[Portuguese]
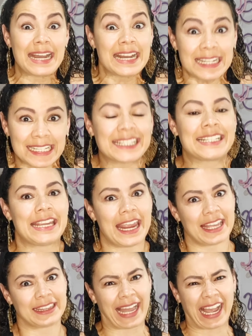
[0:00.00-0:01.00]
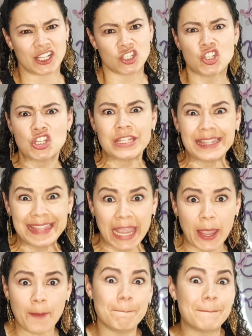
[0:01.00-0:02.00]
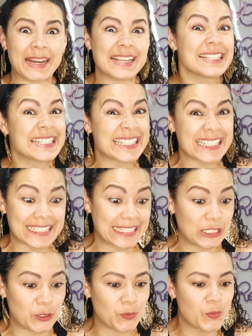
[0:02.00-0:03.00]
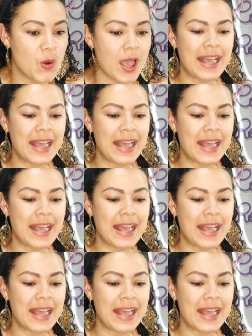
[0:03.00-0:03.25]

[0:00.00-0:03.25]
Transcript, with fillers: ansiedade, depressão,